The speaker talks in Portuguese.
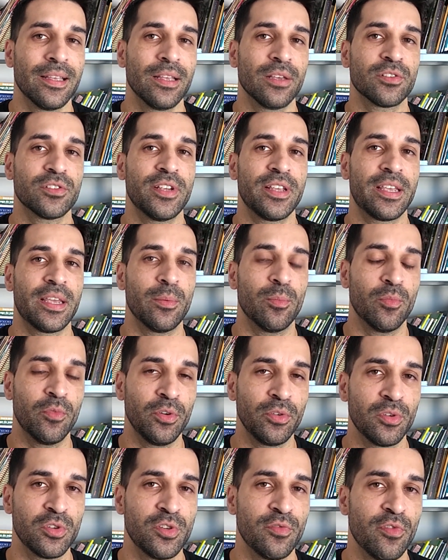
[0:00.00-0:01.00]
eu sei que
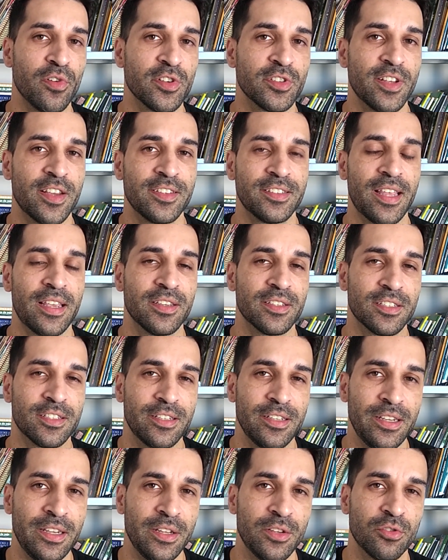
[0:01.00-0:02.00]
muitos de vocês têm
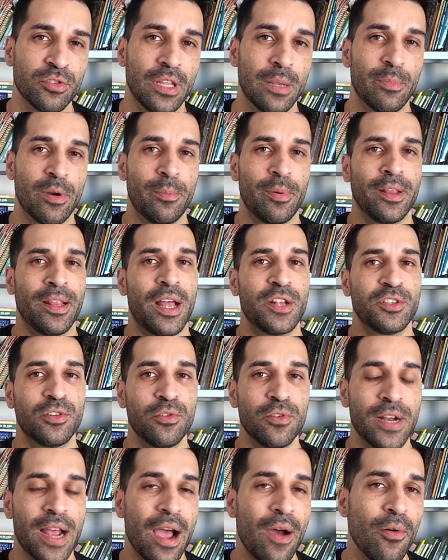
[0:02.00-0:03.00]
sítio, têm propriedade
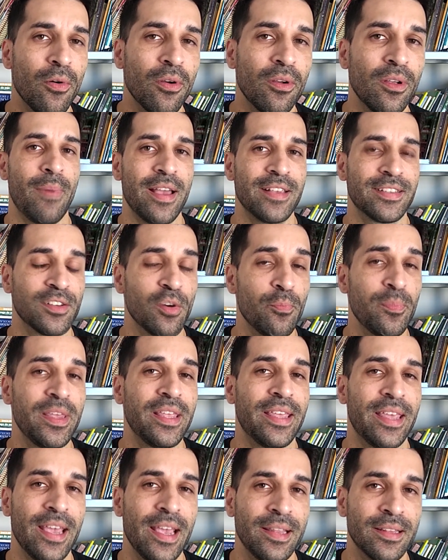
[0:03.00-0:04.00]
rural, mas são
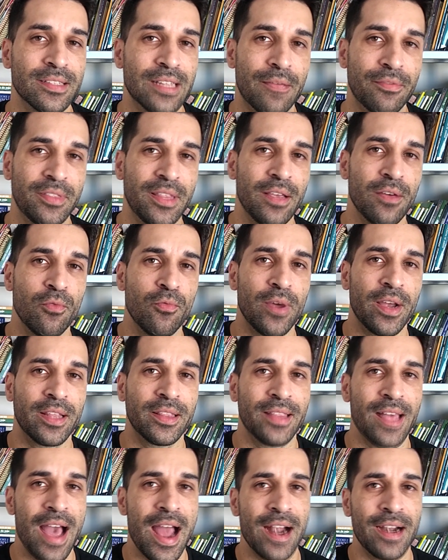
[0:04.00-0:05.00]
pequenas, deve ter um
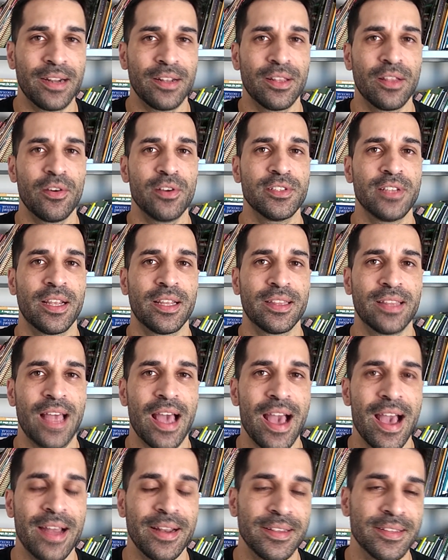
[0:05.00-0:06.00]
hectare, dois
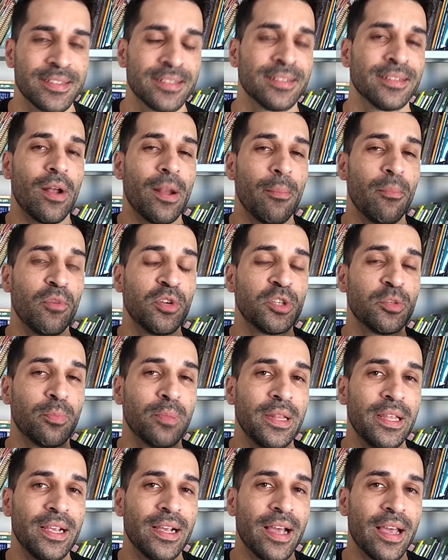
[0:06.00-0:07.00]
hectares. Agora
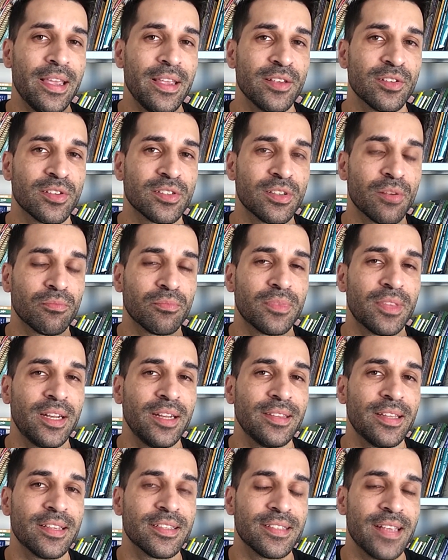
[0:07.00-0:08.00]
multiplica isso, são
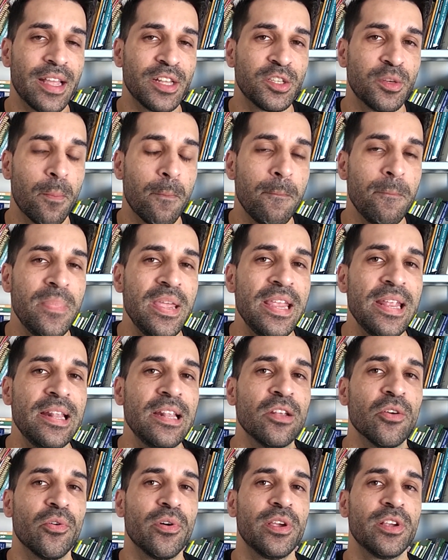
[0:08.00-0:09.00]
37
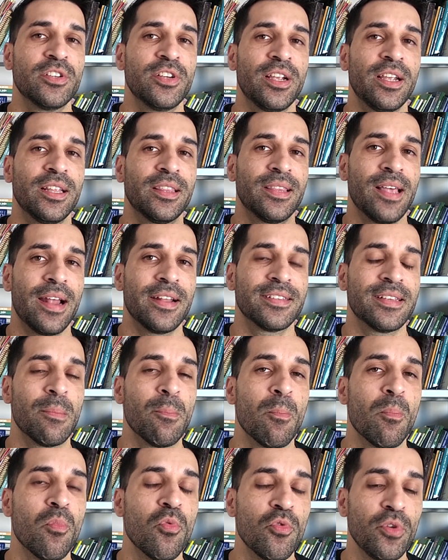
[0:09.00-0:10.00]
milhões de hectares, é
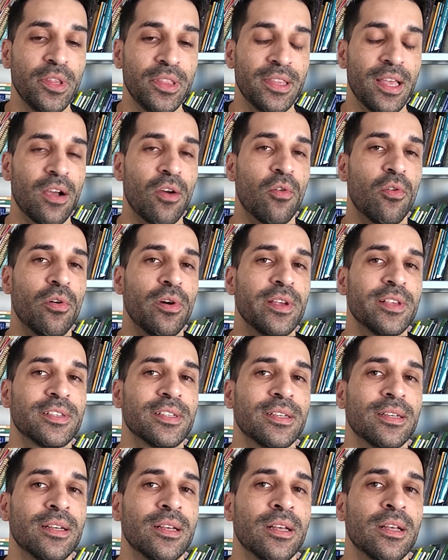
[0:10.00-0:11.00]
muita
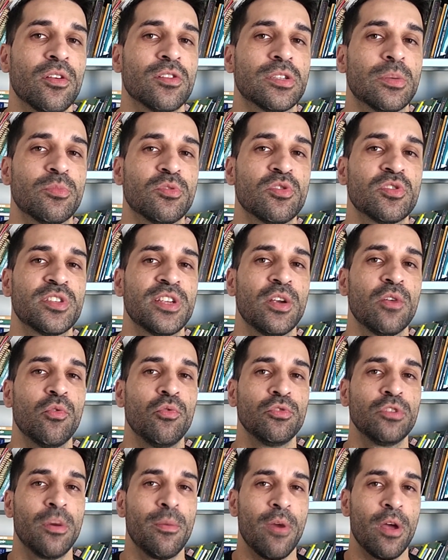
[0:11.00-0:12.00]
coisa. Nós somos o
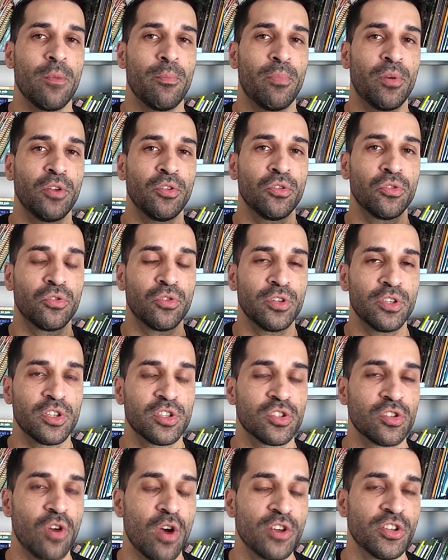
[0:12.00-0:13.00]
segundo maior produtor
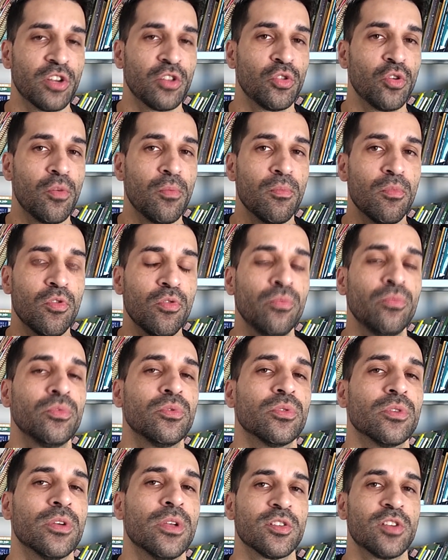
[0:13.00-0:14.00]
de soja do
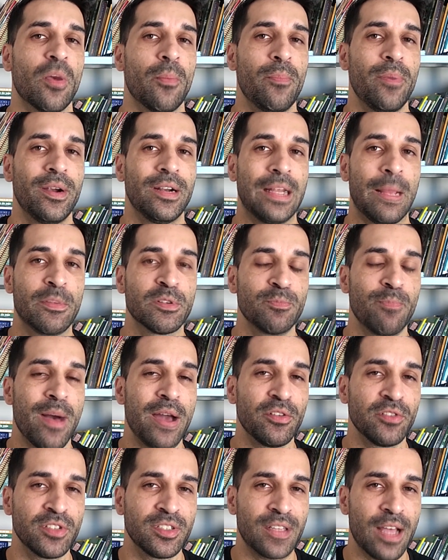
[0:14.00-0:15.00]
mundo. Só perdemos
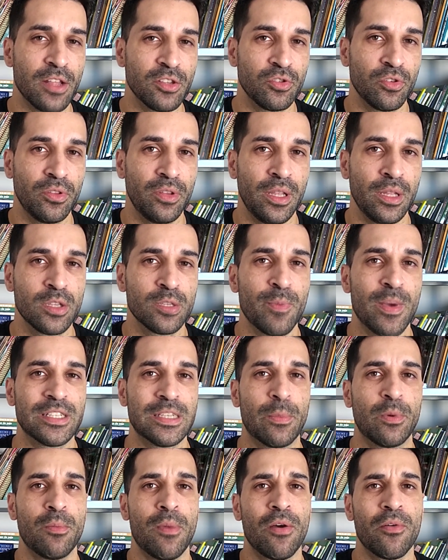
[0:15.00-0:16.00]
para os Estados Unidos,
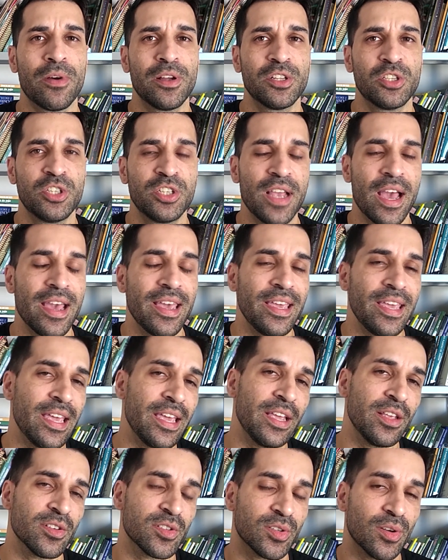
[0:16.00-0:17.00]
mas é por uma quantia
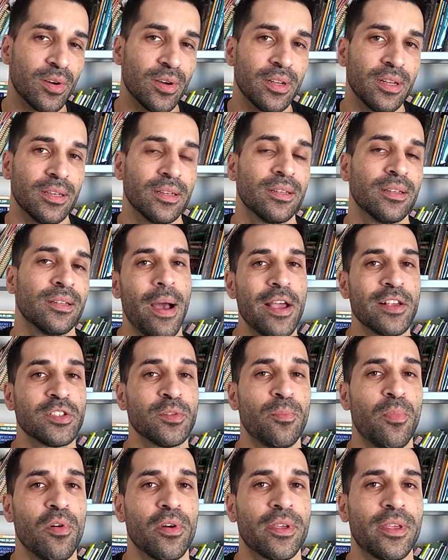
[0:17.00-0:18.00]
irrisória.
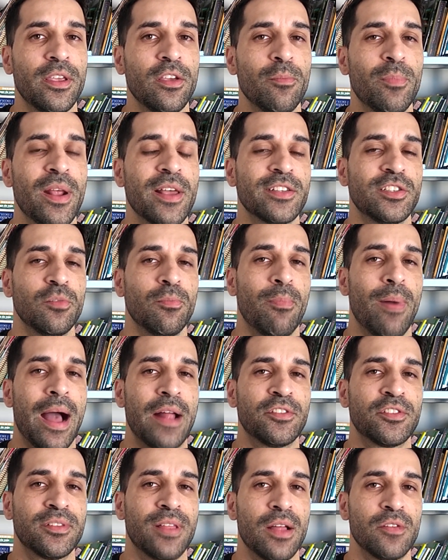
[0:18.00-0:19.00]
Mais um pouquinho o Brasil
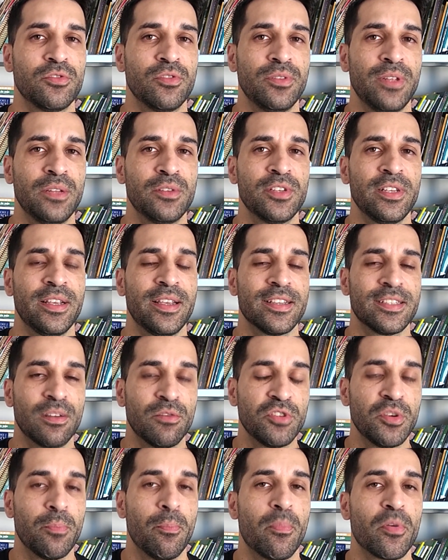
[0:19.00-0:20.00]
bate os Estados Unidos em
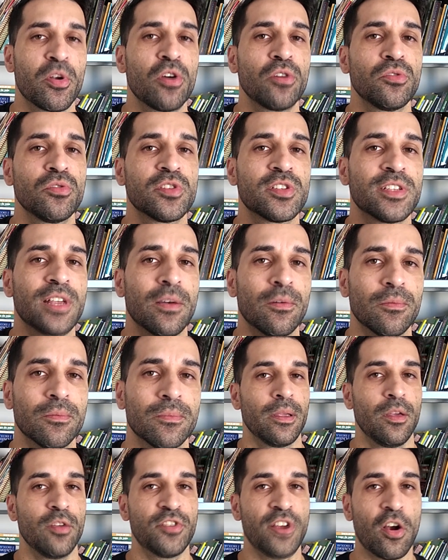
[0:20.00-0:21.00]
questão de produção.
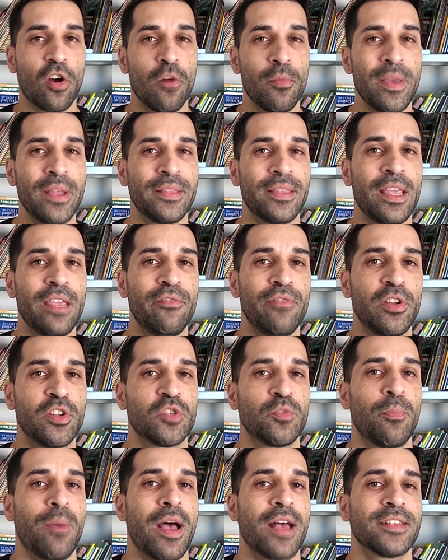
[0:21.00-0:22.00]
Eu já comentei em
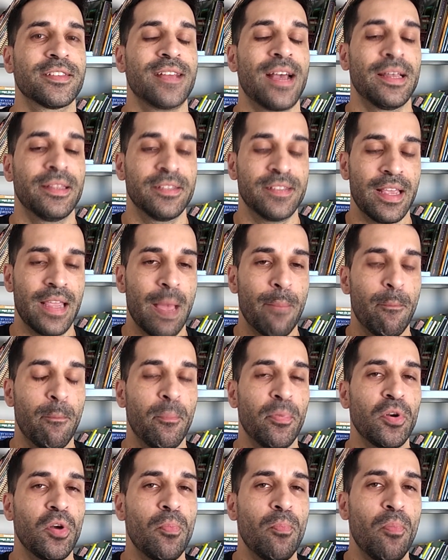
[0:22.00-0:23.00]
vídeos passados aí a
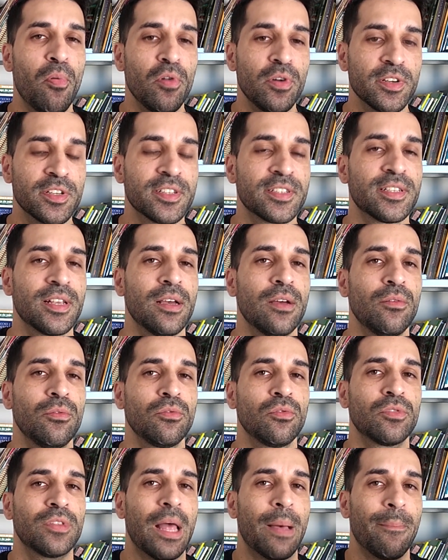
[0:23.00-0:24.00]

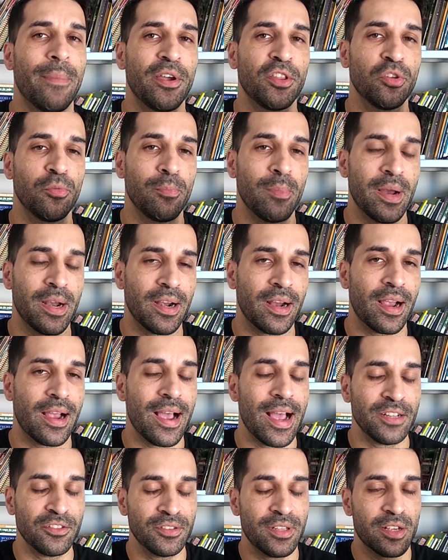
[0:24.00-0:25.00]
proporção do tamanho do
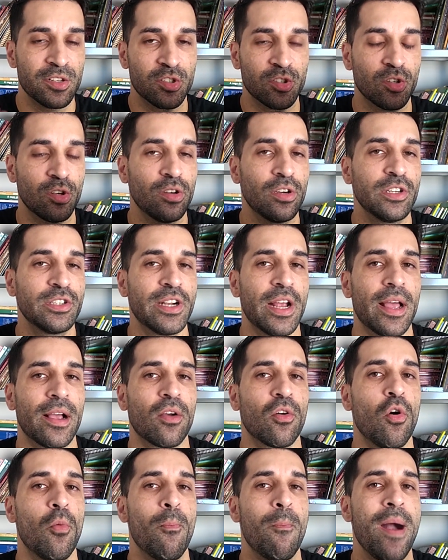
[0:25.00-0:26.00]
mercado da soja
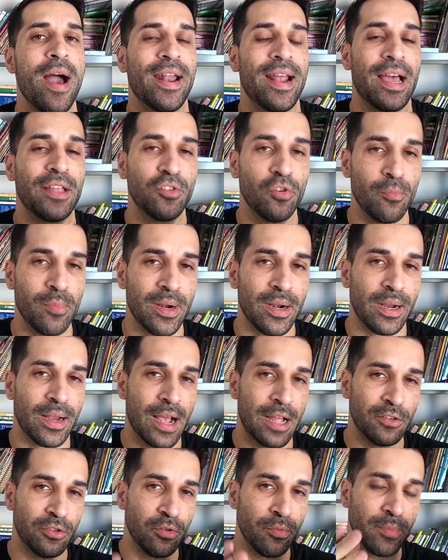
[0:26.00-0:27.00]
comparado ao
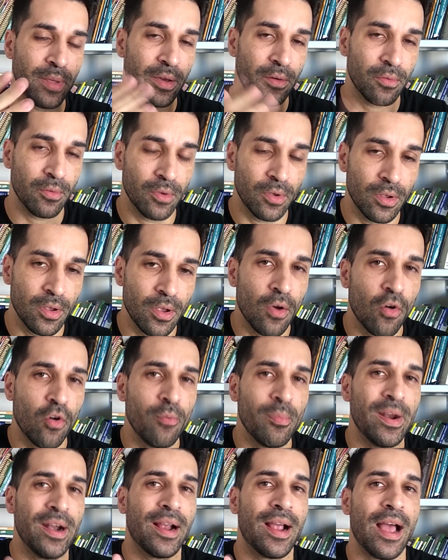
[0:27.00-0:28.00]
mercado do mel
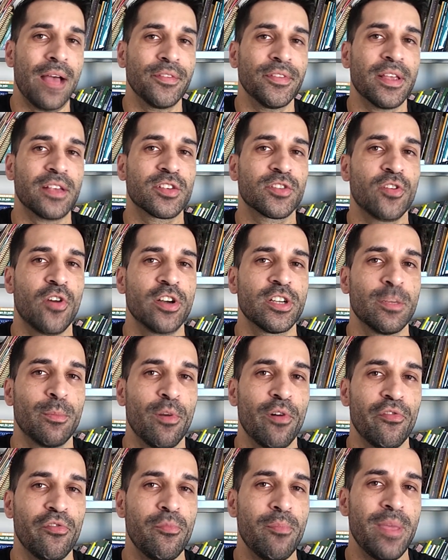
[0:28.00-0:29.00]
o mercado da soja
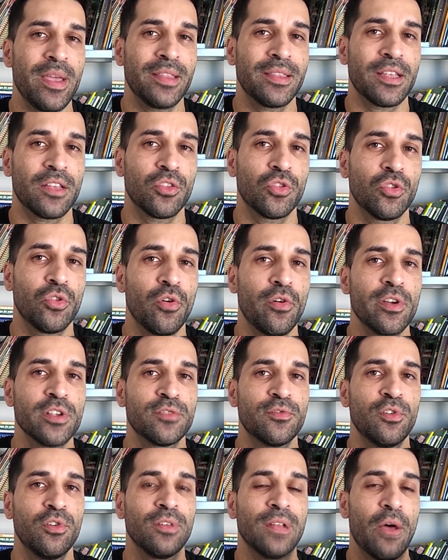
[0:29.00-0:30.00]
movimenta
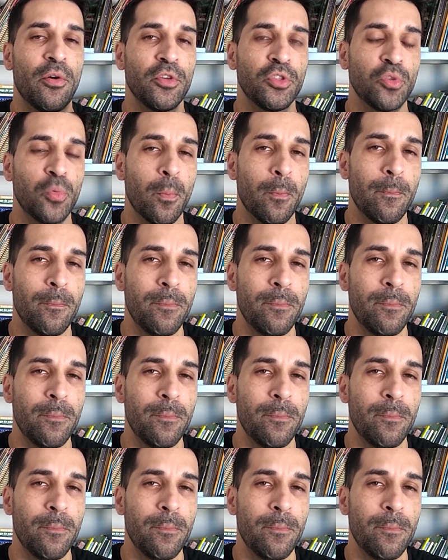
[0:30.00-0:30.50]
2,8